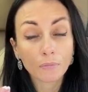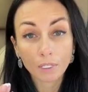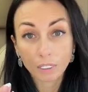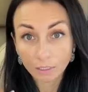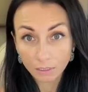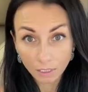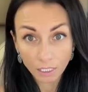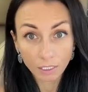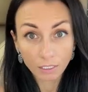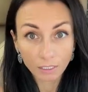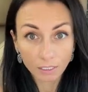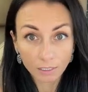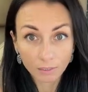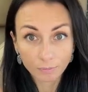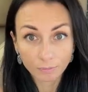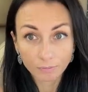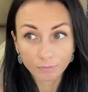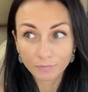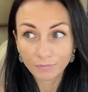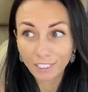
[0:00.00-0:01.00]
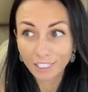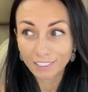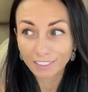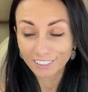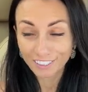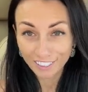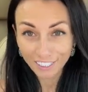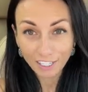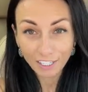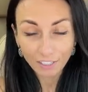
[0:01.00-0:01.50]
деньги
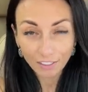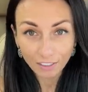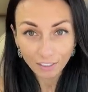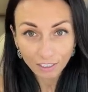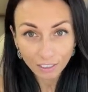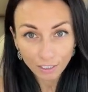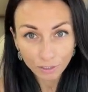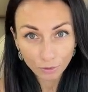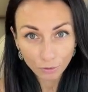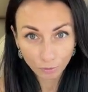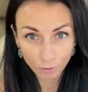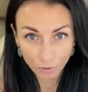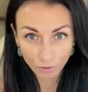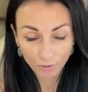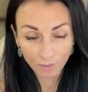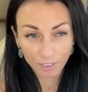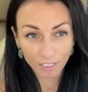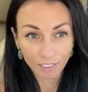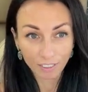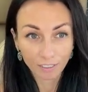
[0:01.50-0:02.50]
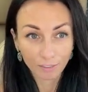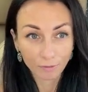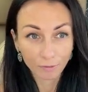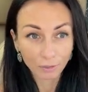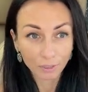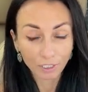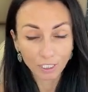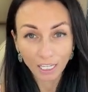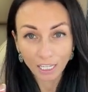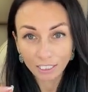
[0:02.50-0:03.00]
Точнее, их отсутствие.
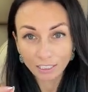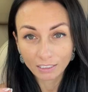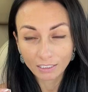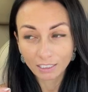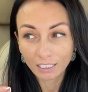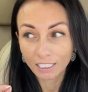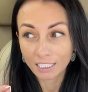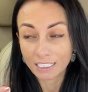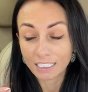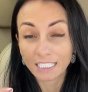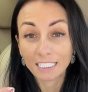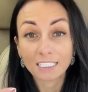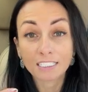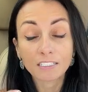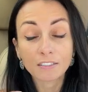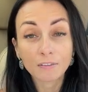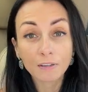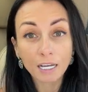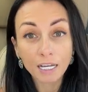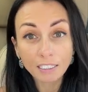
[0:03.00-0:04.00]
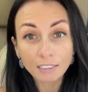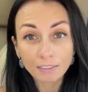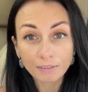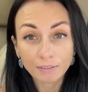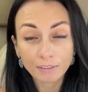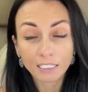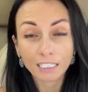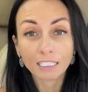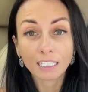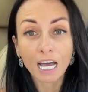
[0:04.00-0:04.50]
Вот как интересно,
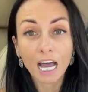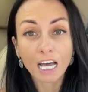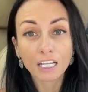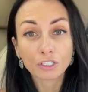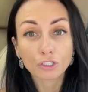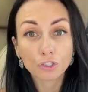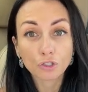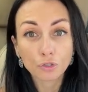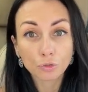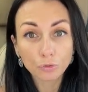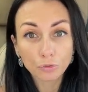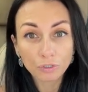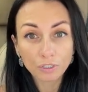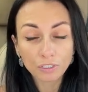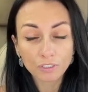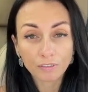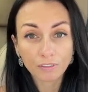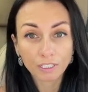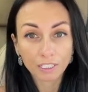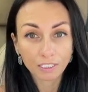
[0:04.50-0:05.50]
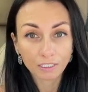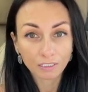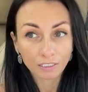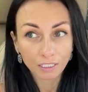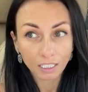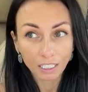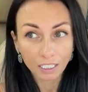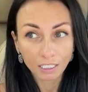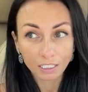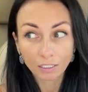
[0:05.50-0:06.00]
связывает отсутствие
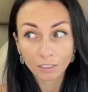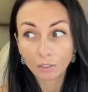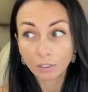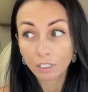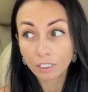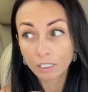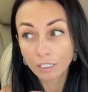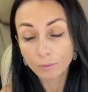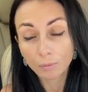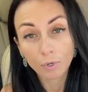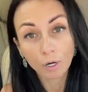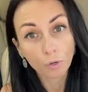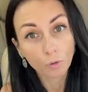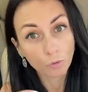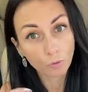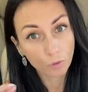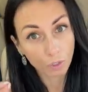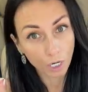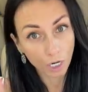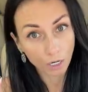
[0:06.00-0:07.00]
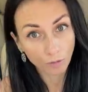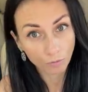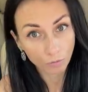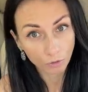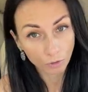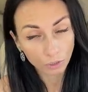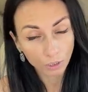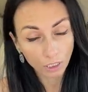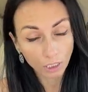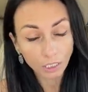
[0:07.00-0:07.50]
денег либо у
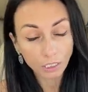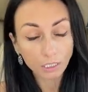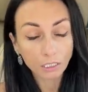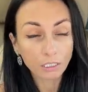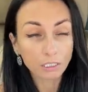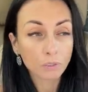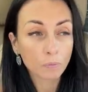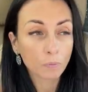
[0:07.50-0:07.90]
кого-то из